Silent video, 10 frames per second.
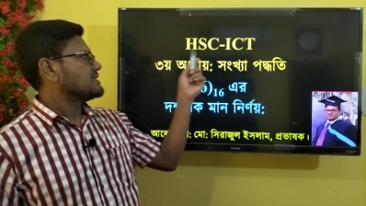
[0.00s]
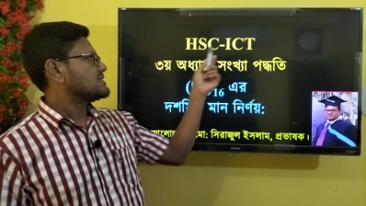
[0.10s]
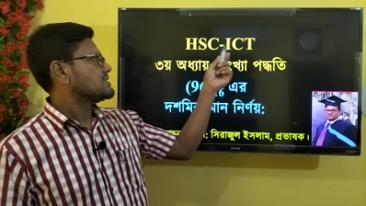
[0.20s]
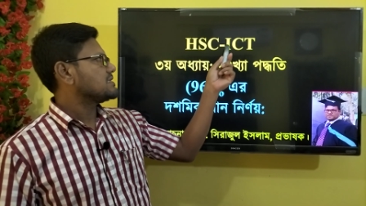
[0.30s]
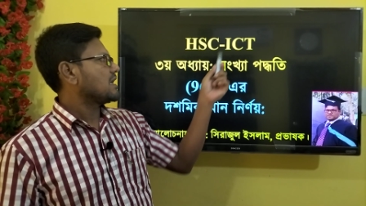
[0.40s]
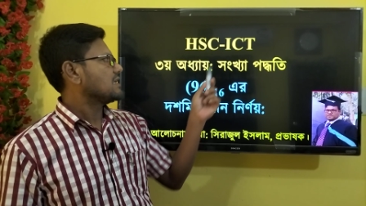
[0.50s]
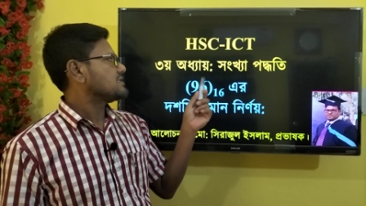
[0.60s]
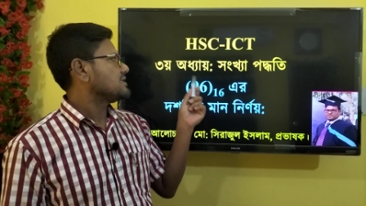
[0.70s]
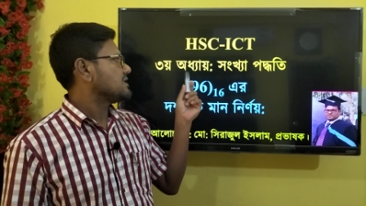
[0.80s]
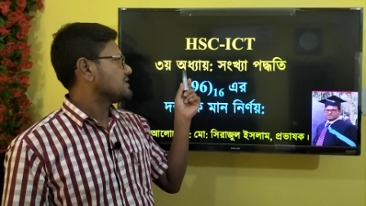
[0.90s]
সিসি
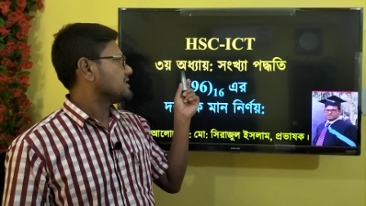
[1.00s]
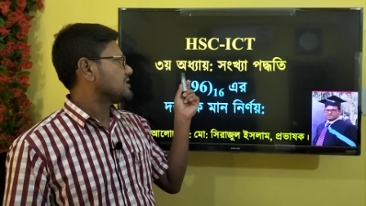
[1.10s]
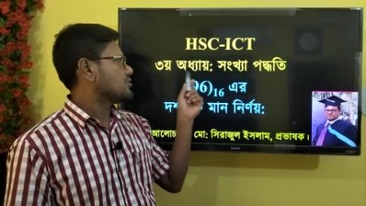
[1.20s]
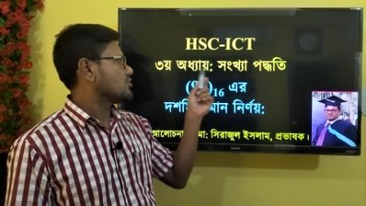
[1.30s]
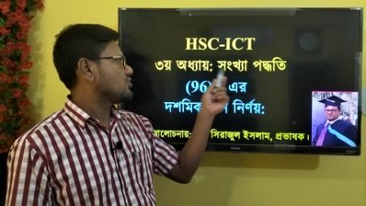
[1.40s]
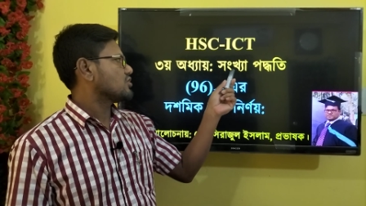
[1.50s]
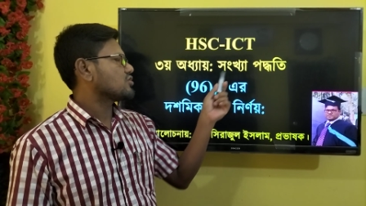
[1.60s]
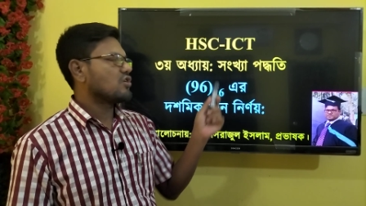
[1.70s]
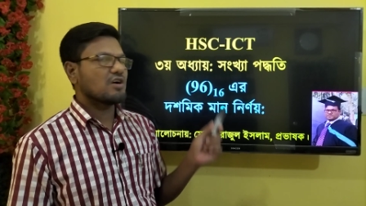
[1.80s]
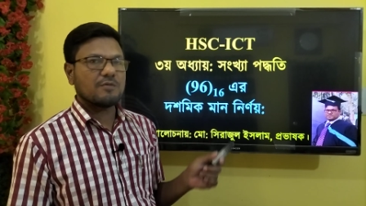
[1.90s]
আইসিটি তৃতীয় অধ্যায়
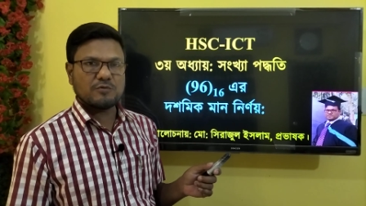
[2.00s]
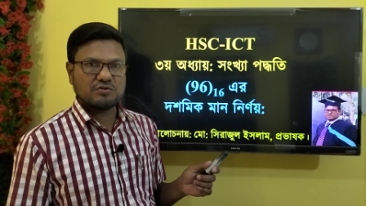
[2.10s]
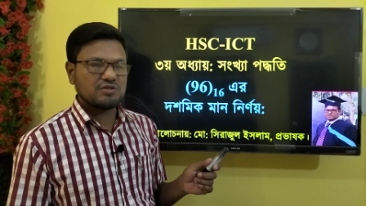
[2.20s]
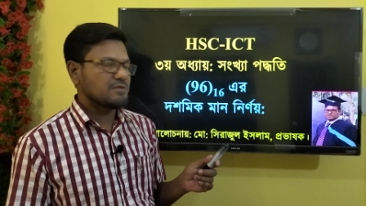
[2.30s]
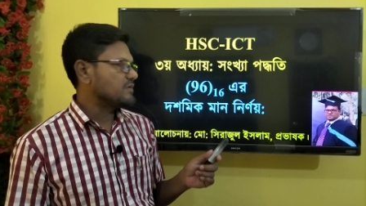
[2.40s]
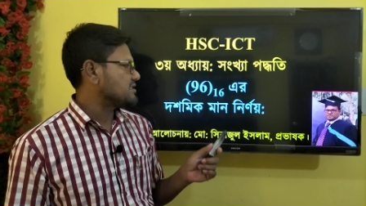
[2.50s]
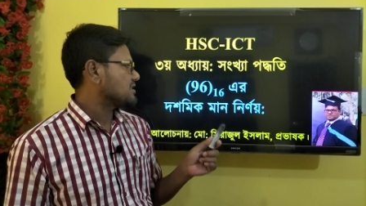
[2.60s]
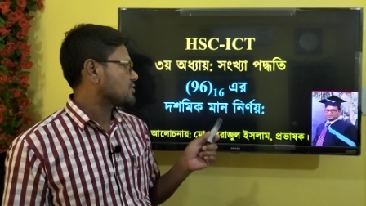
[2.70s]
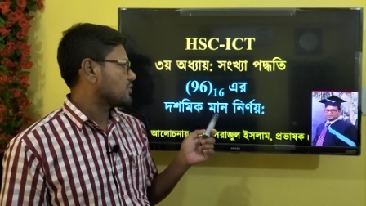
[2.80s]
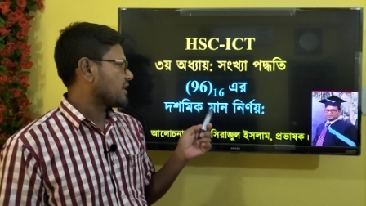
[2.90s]
সংখ্যা পদ্ধতির
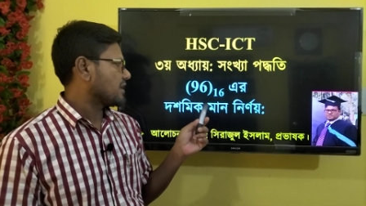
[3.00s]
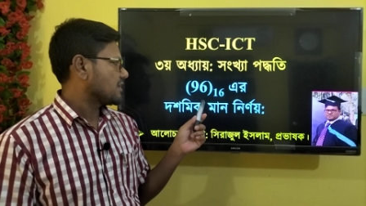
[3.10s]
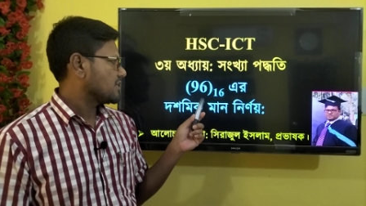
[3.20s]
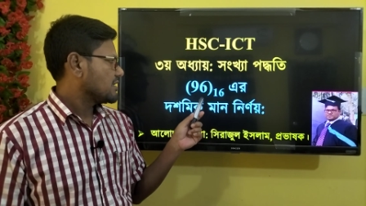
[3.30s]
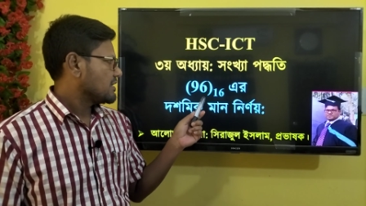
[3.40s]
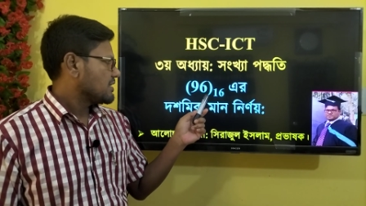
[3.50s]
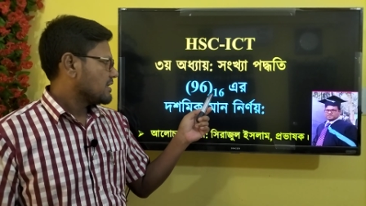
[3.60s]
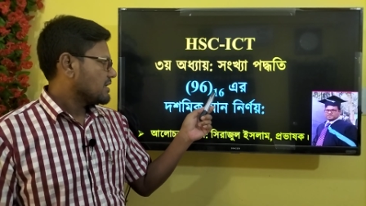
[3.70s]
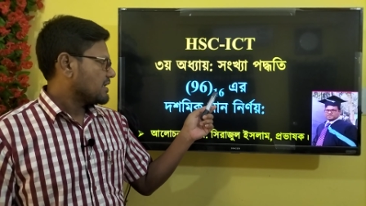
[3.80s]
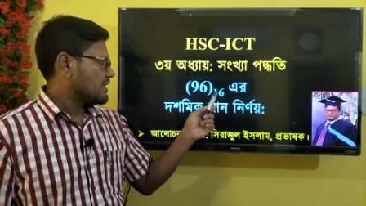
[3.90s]
বিশেষ করে
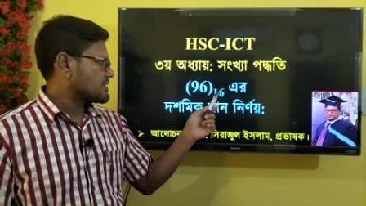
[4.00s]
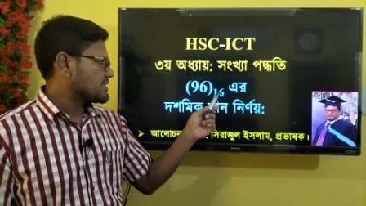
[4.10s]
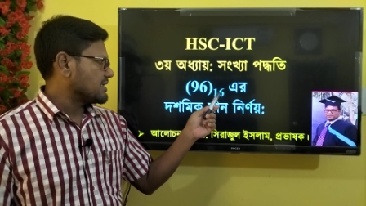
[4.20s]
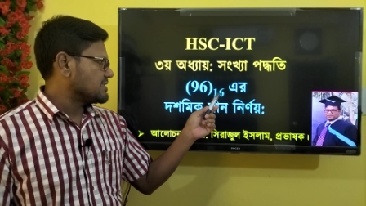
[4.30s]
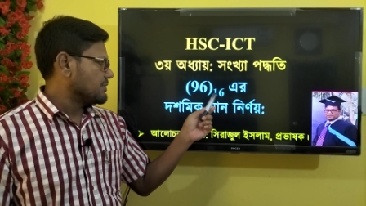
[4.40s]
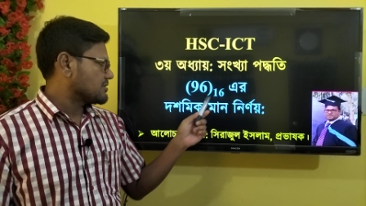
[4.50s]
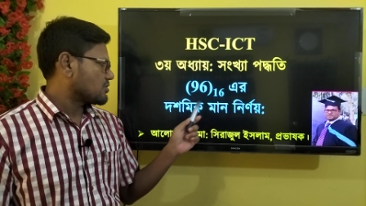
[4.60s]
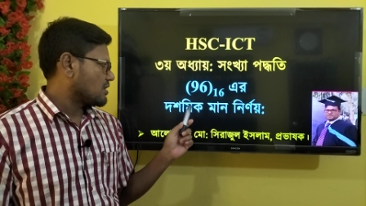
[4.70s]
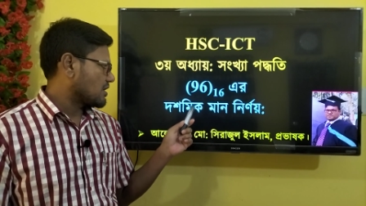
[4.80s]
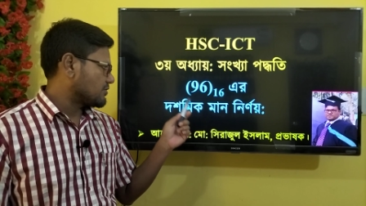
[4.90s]
হেক্সাডেসিমেল
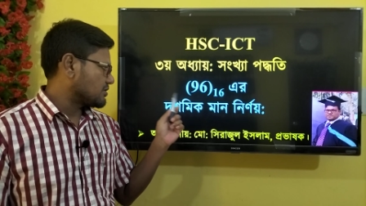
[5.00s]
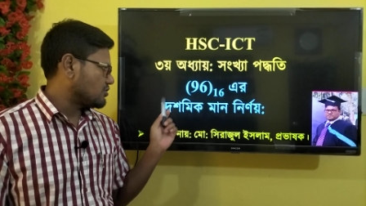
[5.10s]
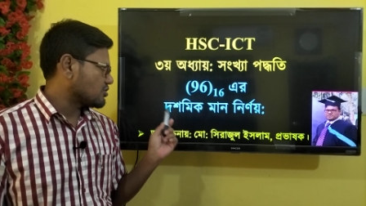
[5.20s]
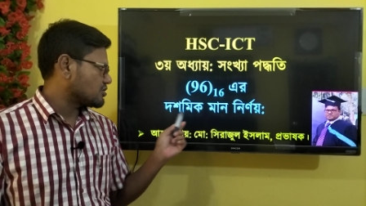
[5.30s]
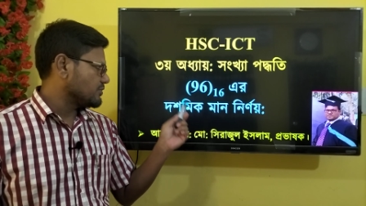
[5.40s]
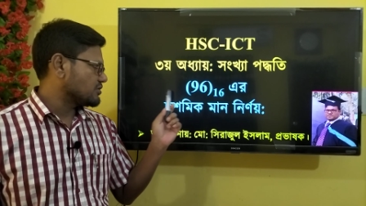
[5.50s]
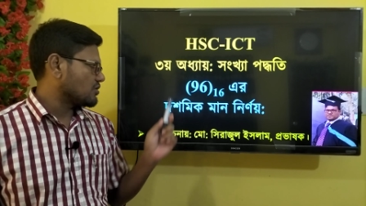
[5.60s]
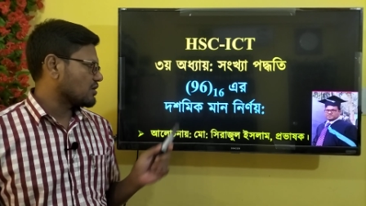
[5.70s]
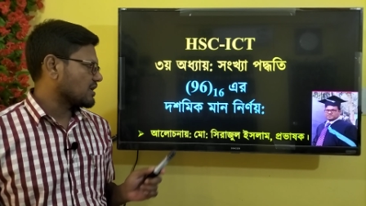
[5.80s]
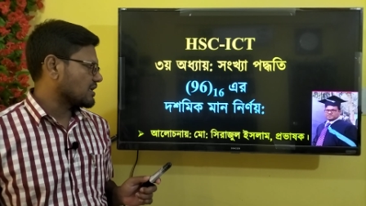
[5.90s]
সংখ্যা হতে দশমিক
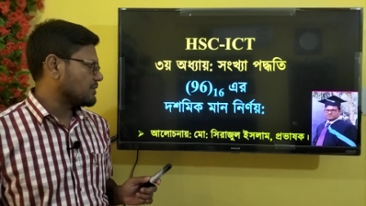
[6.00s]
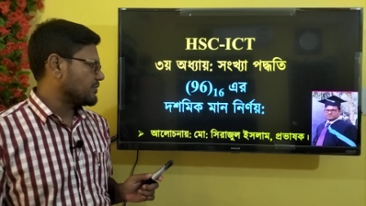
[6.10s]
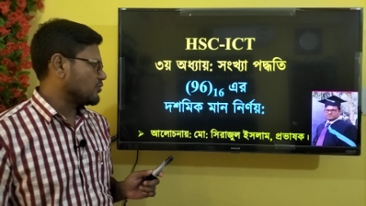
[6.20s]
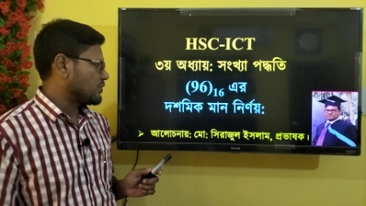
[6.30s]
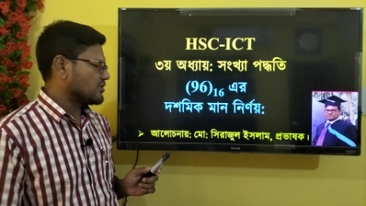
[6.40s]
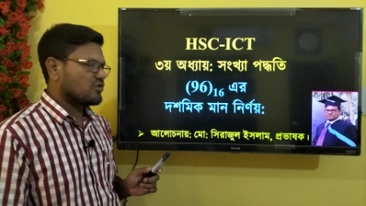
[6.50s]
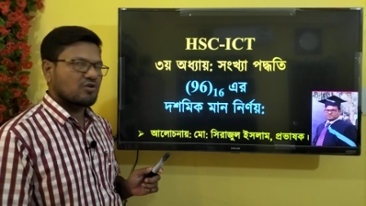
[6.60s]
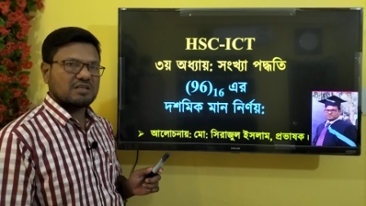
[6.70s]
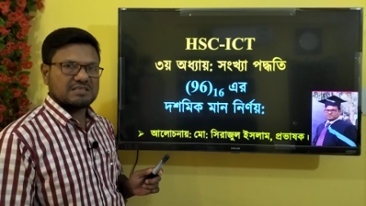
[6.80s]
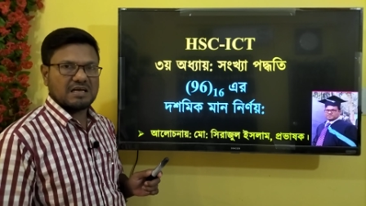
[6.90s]
সংখ্যা কীভাবে রূপান্তর
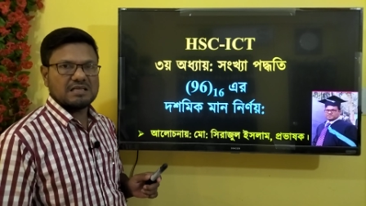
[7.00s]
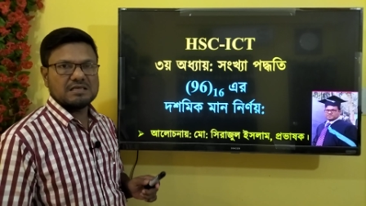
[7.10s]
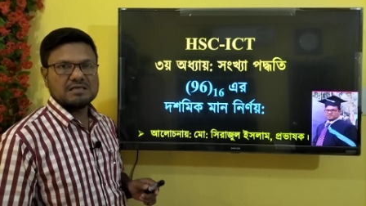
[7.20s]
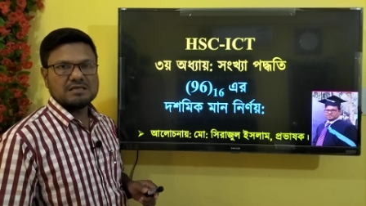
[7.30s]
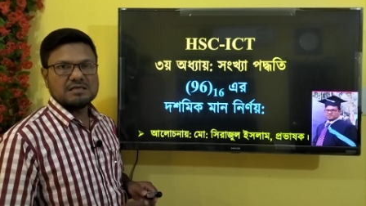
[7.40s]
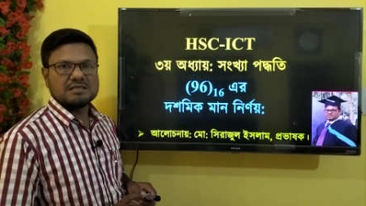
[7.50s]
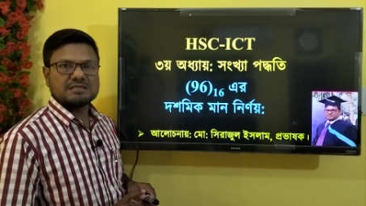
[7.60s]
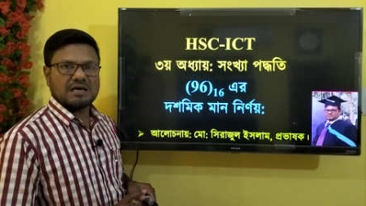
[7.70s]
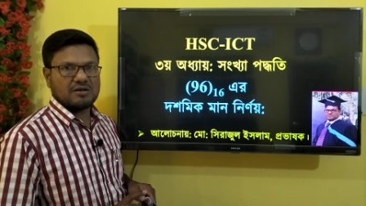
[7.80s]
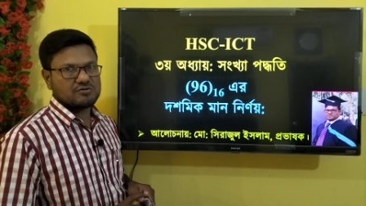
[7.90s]
করা যায়
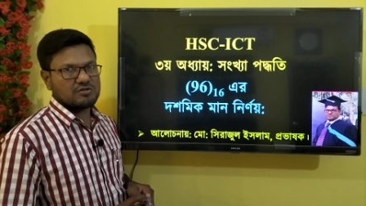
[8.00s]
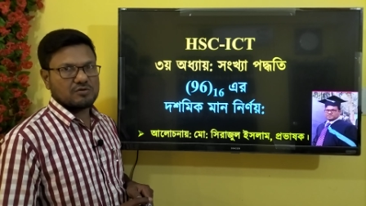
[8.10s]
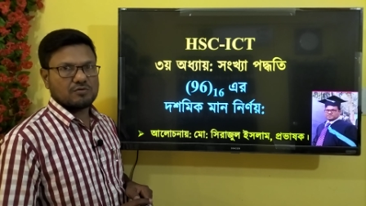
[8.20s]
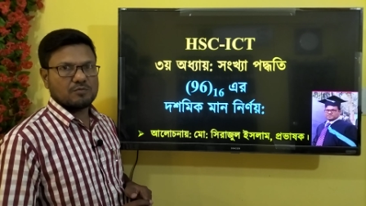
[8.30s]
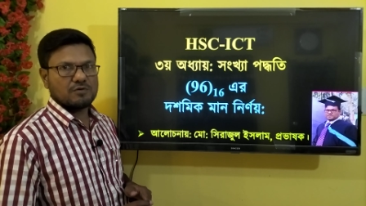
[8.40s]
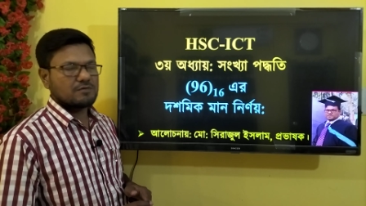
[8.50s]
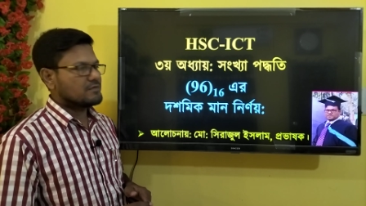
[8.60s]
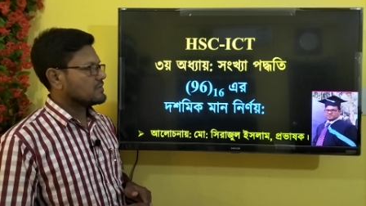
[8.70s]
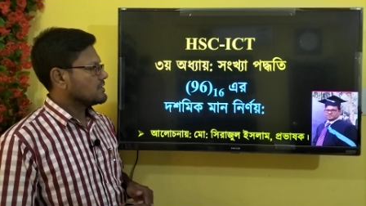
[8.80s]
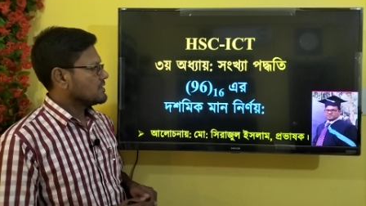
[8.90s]
তা আলোচনা করব।
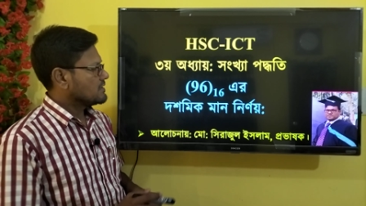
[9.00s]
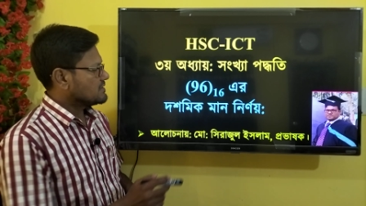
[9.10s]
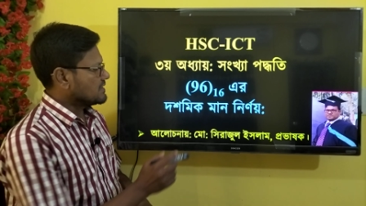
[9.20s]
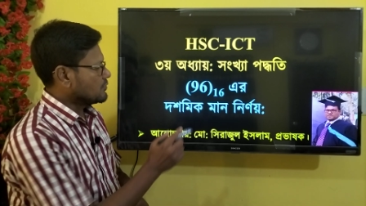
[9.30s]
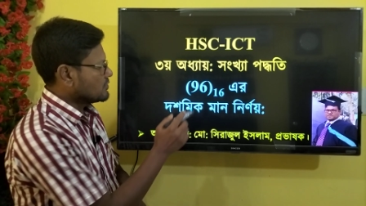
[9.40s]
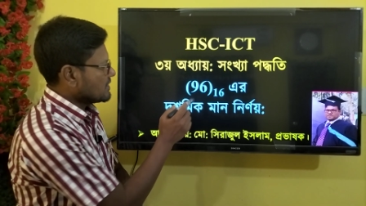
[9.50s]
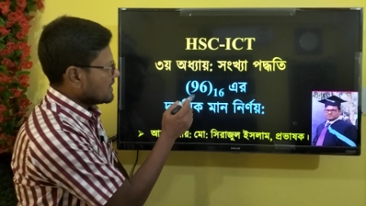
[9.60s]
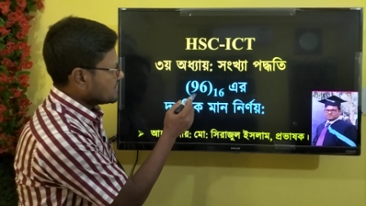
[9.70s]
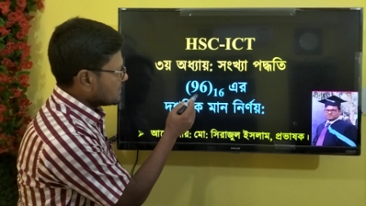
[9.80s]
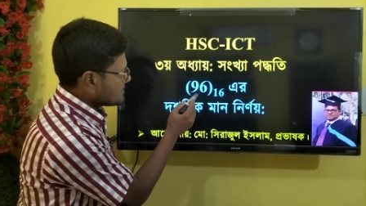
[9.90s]
যেমন
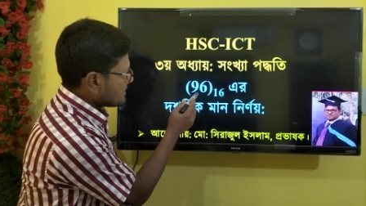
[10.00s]
এই যে